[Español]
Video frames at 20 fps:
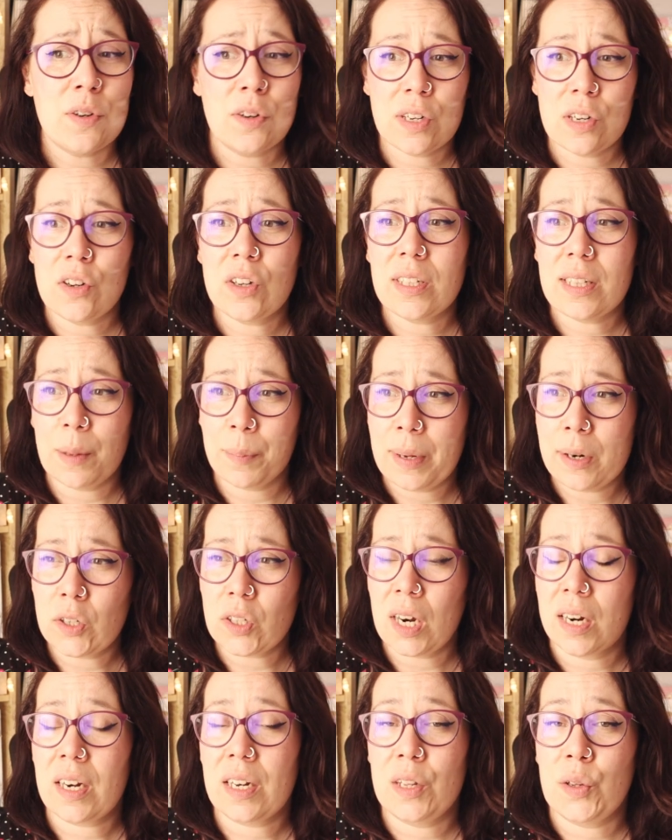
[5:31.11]
pero creo que también
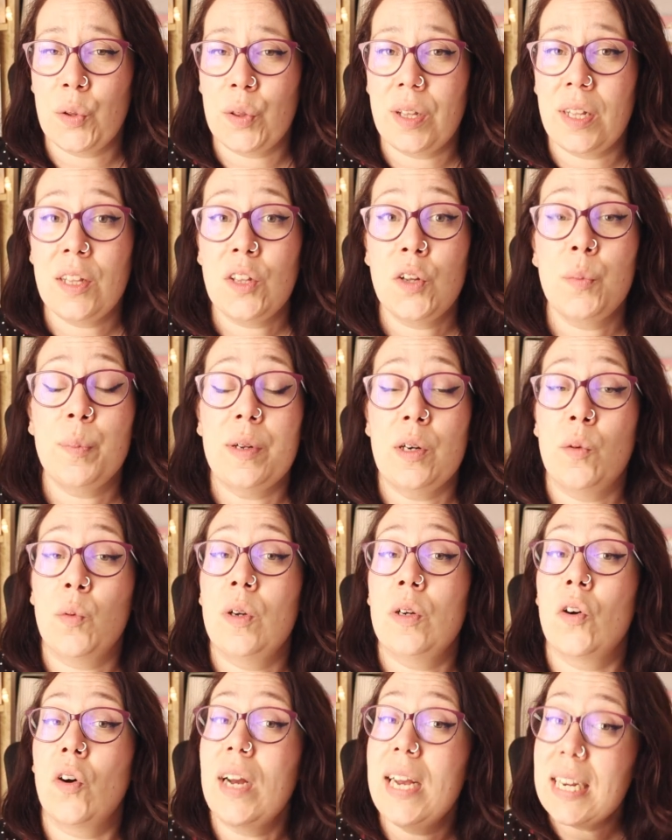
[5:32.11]
los han reducido, pero
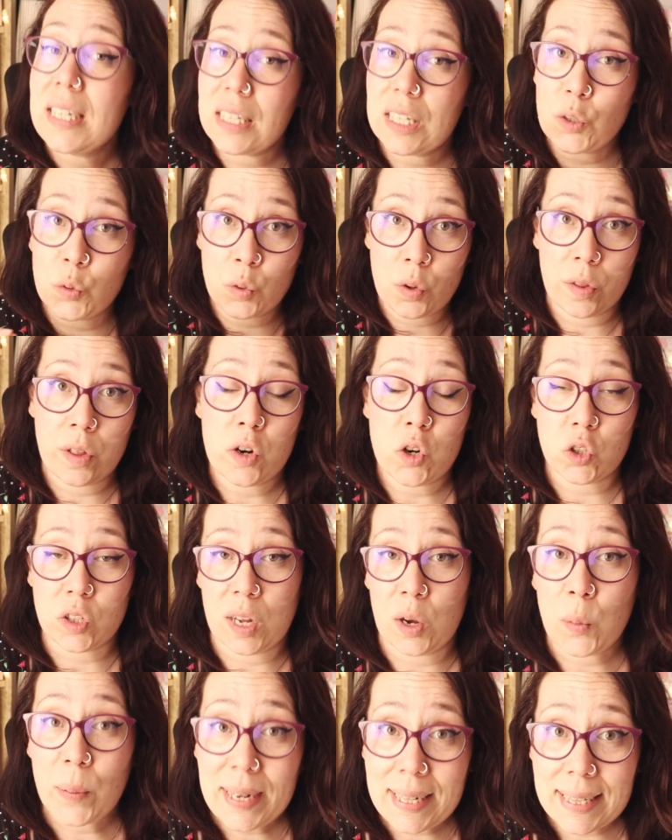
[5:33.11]
bueno, este es uno de los
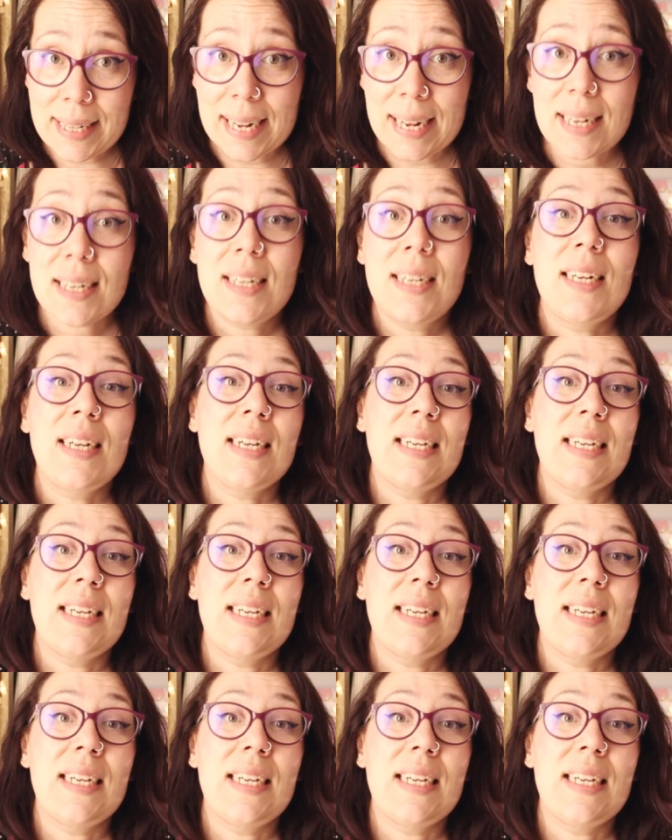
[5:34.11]
que cuenta,